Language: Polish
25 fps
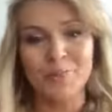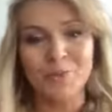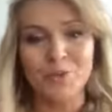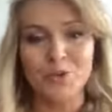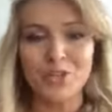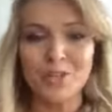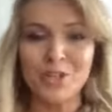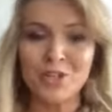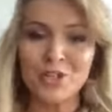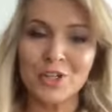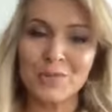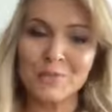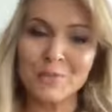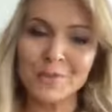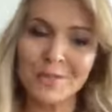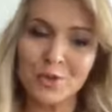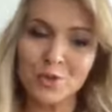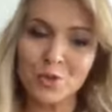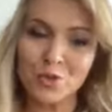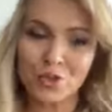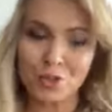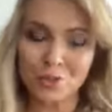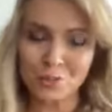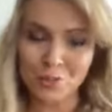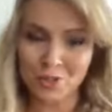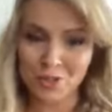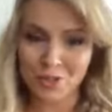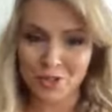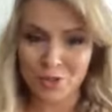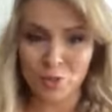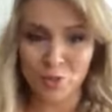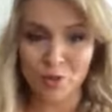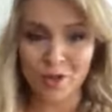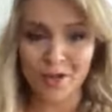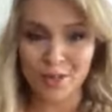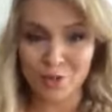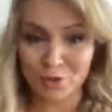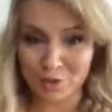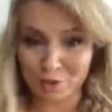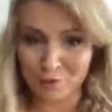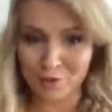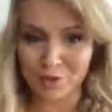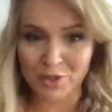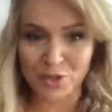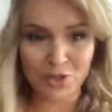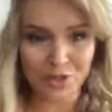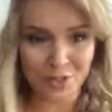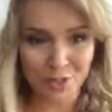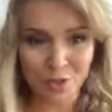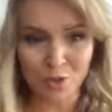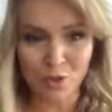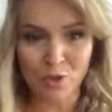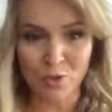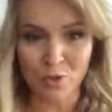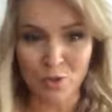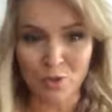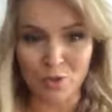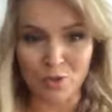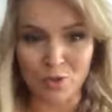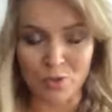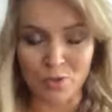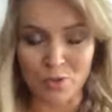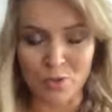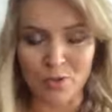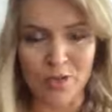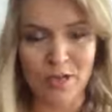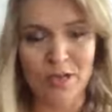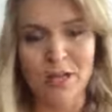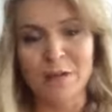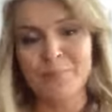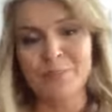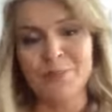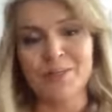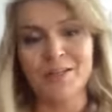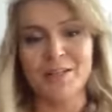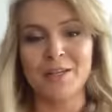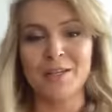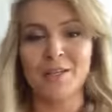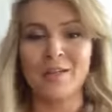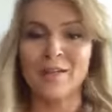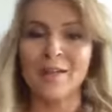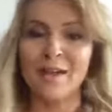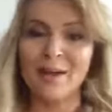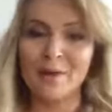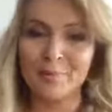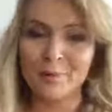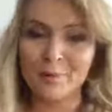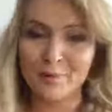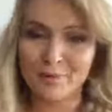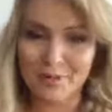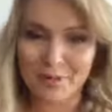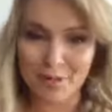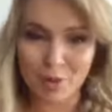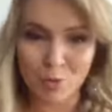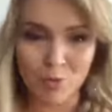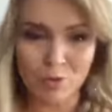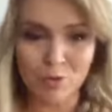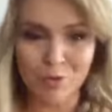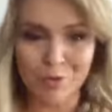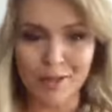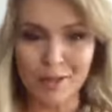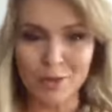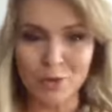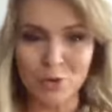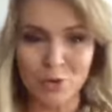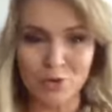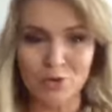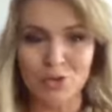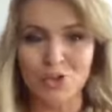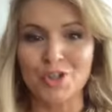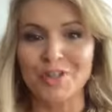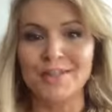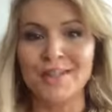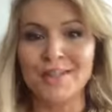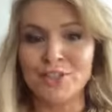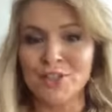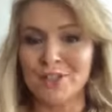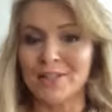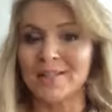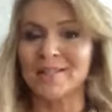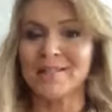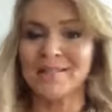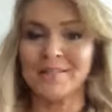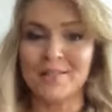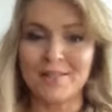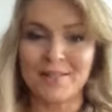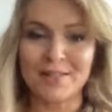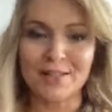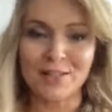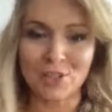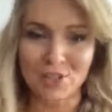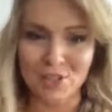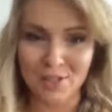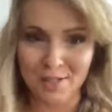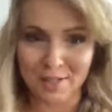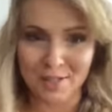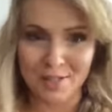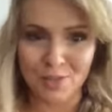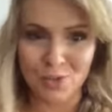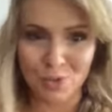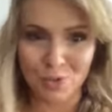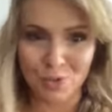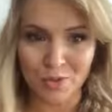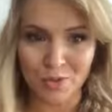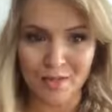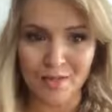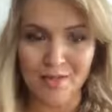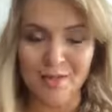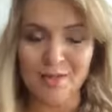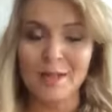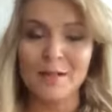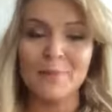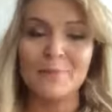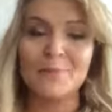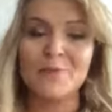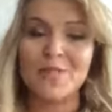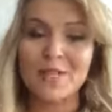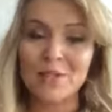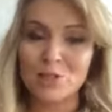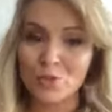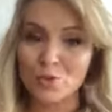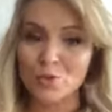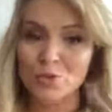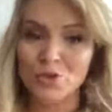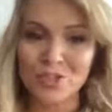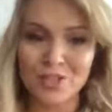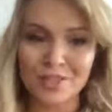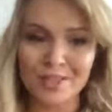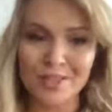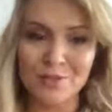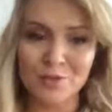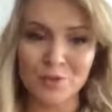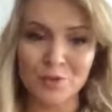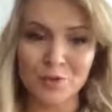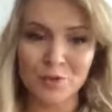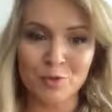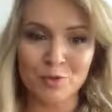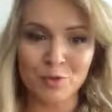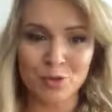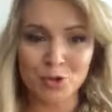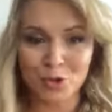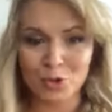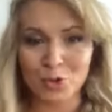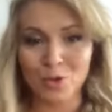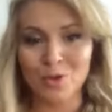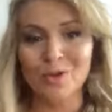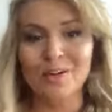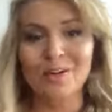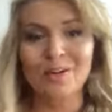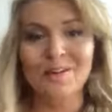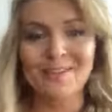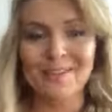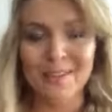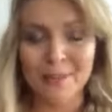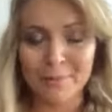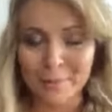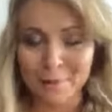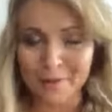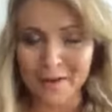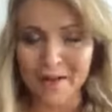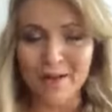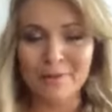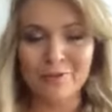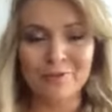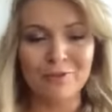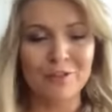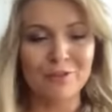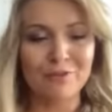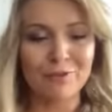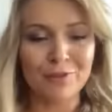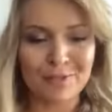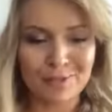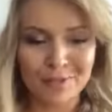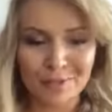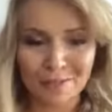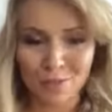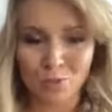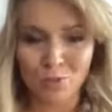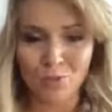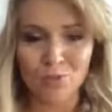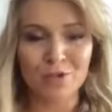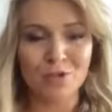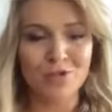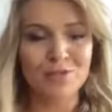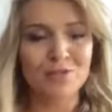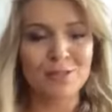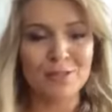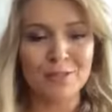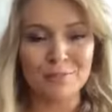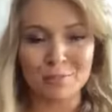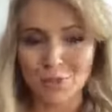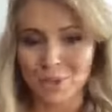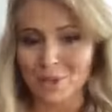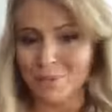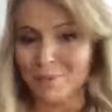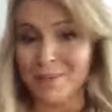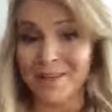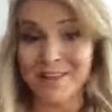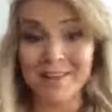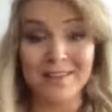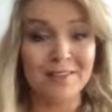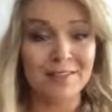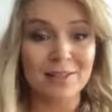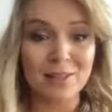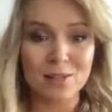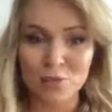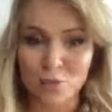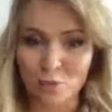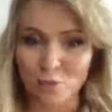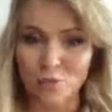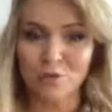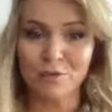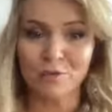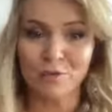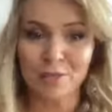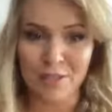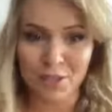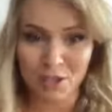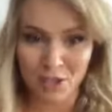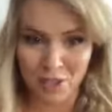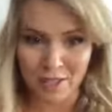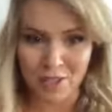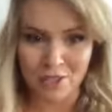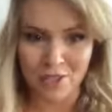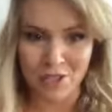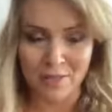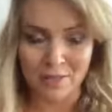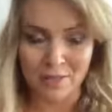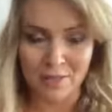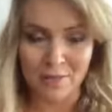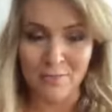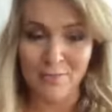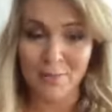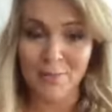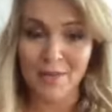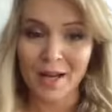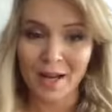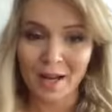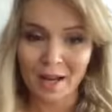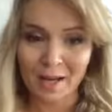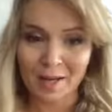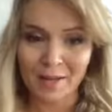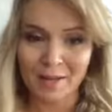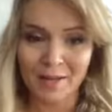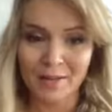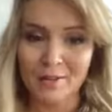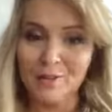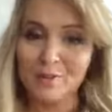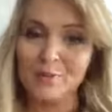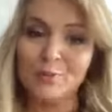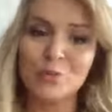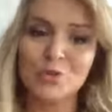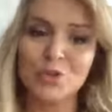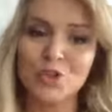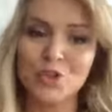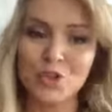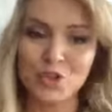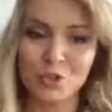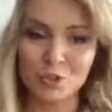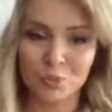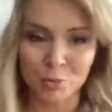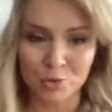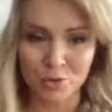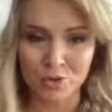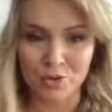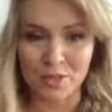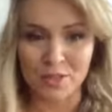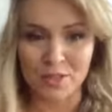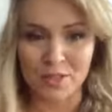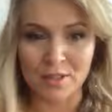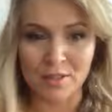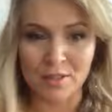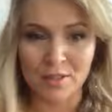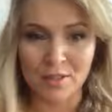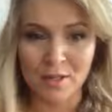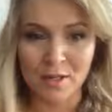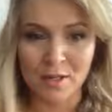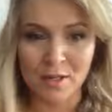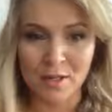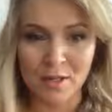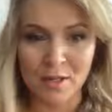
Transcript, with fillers: Czyli jeżeli my nauczymy się słuchać wewnętrznego głosu i jakby w zaufaniu, że nasza intencja się realizuje, zaczną się dziać w Twoim życiu naprawdę fascynujące, przepiękne, cudowne rzeczy. Ale musisz odpuścić.